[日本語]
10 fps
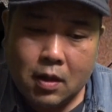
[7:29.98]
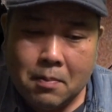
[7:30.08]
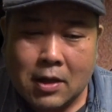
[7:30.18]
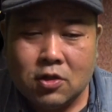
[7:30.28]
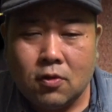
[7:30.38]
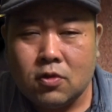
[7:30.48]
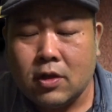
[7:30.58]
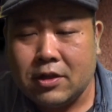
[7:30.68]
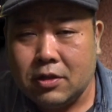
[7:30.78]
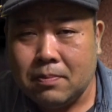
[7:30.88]
町の
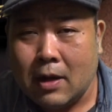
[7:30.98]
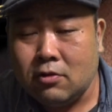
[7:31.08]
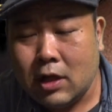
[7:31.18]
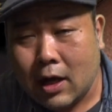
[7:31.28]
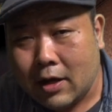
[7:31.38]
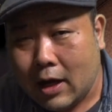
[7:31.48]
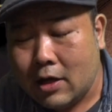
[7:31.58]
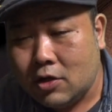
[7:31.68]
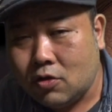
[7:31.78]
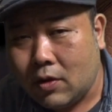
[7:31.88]
人たち、まあ、腕がな
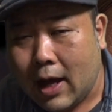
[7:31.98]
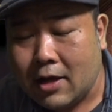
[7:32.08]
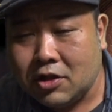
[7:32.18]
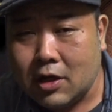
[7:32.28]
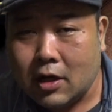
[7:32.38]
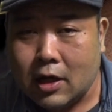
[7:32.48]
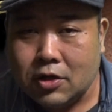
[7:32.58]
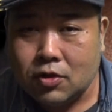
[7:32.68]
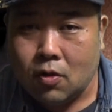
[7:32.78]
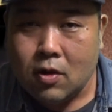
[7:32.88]
い人や足がな
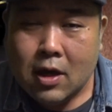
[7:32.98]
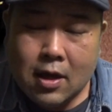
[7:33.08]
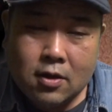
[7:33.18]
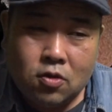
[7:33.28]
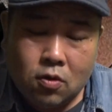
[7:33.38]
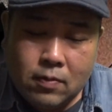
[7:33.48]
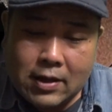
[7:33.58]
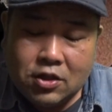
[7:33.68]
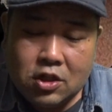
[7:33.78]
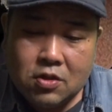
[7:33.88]
い人、その
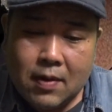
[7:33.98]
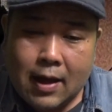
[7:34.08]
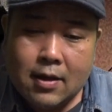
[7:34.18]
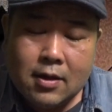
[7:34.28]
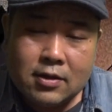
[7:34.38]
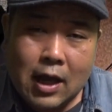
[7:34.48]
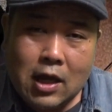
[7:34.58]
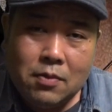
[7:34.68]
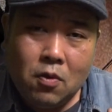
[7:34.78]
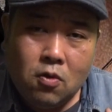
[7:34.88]
町には
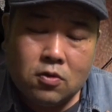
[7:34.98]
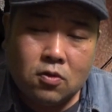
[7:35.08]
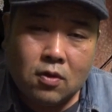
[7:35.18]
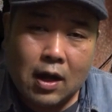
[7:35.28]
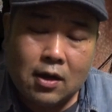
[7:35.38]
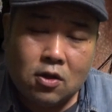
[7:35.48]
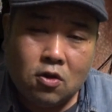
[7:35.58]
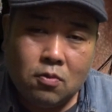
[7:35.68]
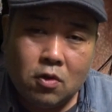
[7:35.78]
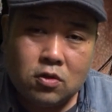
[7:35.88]
サイボーグの体
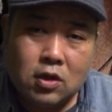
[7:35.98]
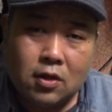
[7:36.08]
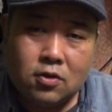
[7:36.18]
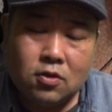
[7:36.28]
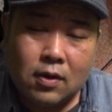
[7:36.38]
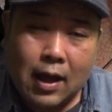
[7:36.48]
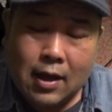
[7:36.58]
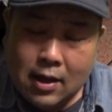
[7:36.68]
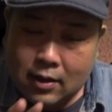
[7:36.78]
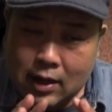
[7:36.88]
を持ってる人
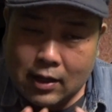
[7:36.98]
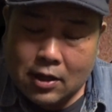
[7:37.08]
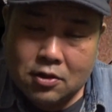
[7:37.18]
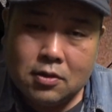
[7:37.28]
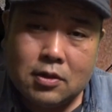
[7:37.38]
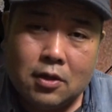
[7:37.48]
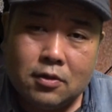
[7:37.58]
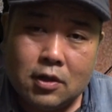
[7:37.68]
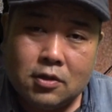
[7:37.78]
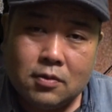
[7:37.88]
がただ住んでる
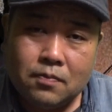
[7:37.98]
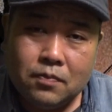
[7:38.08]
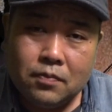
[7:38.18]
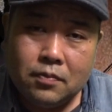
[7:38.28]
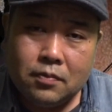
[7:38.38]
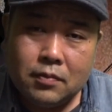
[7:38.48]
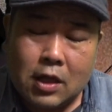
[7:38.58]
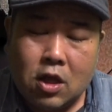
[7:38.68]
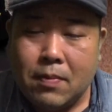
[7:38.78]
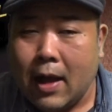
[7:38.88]
んです。
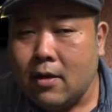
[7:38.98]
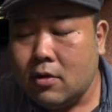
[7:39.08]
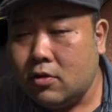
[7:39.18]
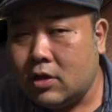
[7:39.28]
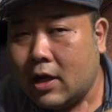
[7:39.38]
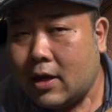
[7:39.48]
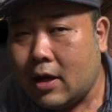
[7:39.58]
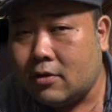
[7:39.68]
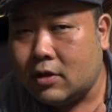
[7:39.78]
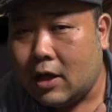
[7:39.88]
例えば腕が
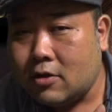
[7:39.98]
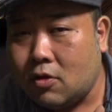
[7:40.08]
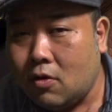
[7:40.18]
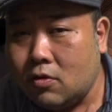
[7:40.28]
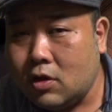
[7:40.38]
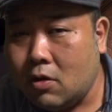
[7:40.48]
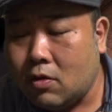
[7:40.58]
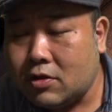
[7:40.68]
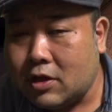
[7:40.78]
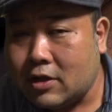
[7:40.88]
なくて、その腕
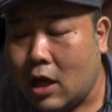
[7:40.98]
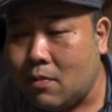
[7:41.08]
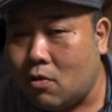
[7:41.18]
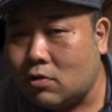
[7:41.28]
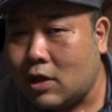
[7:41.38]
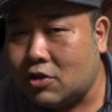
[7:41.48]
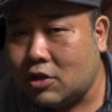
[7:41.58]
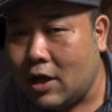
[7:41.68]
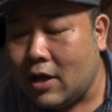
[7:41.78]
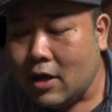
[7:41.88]
をですね、サイボーグ化
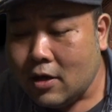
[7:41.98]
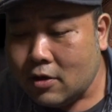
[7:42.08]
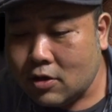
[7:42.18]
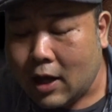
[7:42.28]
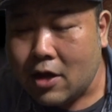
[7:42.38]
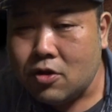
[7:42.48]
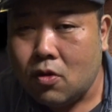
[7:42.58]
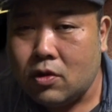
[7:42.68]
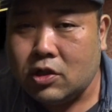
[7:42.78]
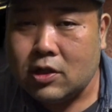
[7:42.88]
して使える
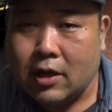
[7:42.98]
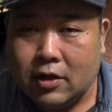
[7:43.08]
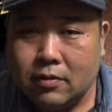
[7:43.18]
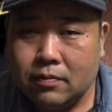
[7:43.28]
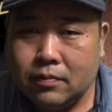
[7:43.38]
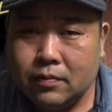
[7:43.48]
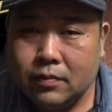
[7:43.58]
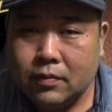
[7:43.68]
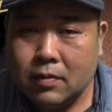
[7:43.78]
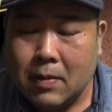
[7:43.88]
ようにしたり、
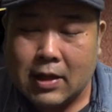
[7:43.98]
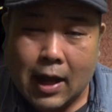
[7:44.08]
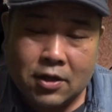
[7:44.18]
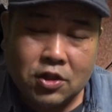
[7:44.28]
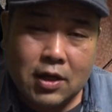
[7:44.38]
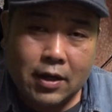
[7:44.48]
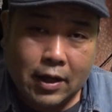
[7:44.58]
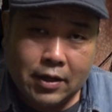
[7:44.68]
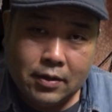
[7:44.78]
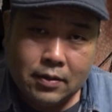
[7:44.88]
また足がない、